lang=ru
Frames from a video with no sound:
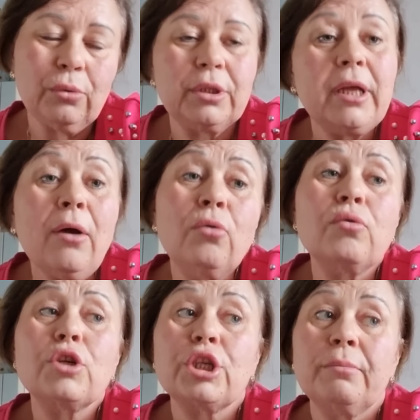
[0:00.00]
Так
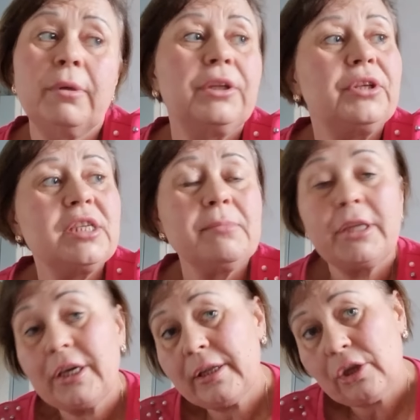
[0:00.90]
уж и быть,
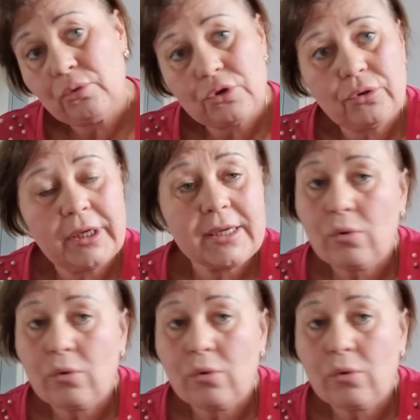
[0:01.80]
несмотря на то, что я